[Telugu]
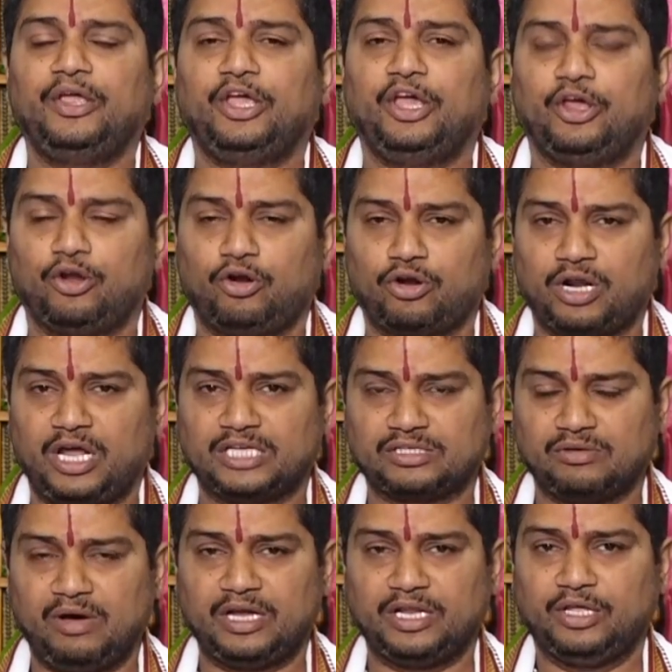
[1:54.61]
ఈ రెండు రాసుల
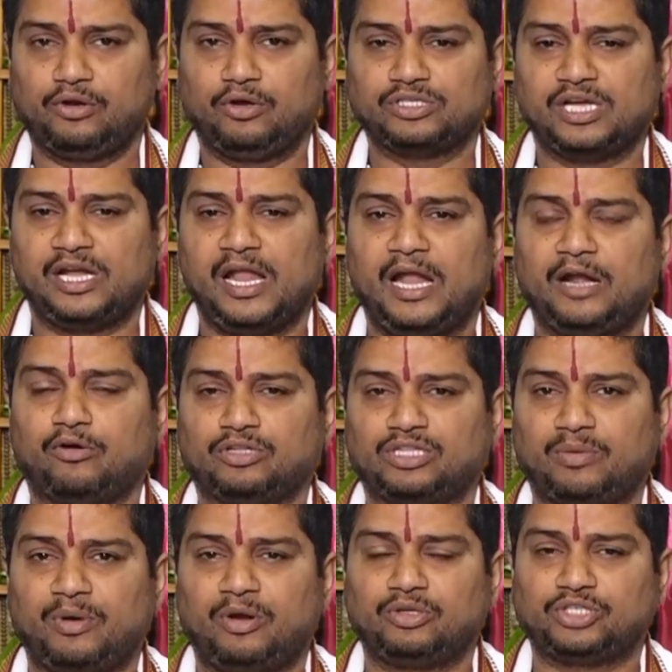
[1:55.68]
వారు ఈ రోజున ఇలాంటి కొత్త
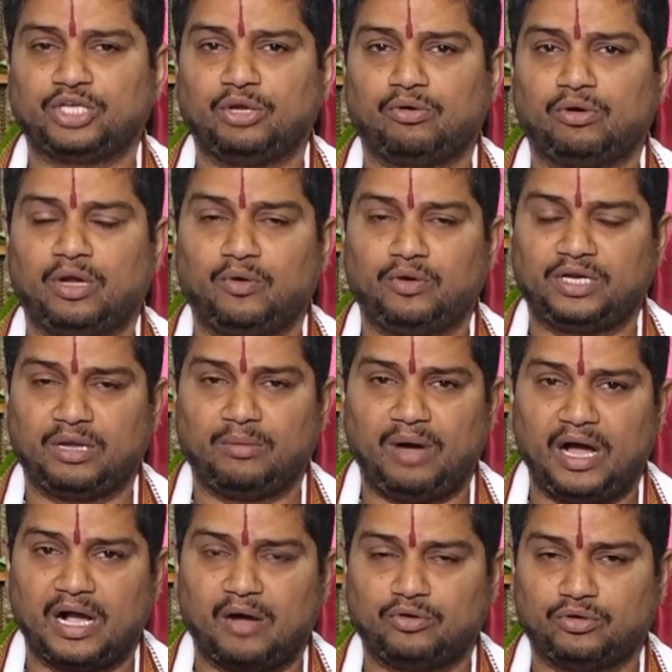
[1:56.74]
పనులు చేయకుండా ఉంటే
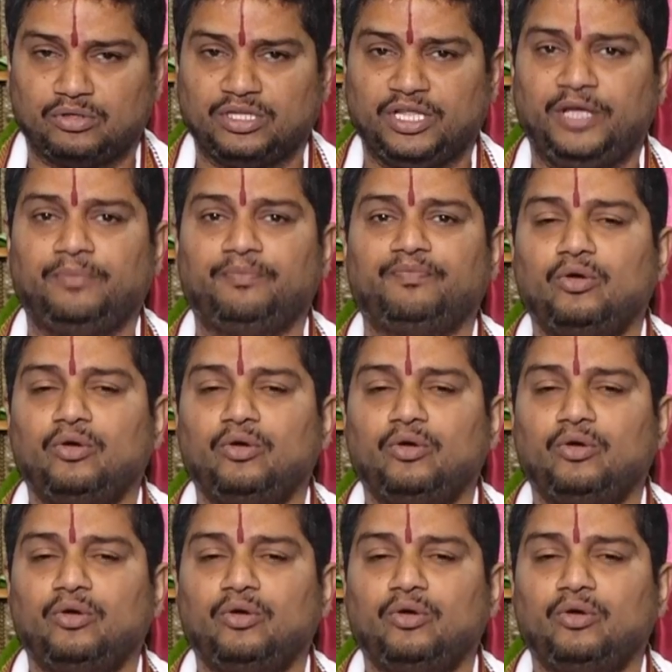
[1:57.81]
బాగా ఉంటుంది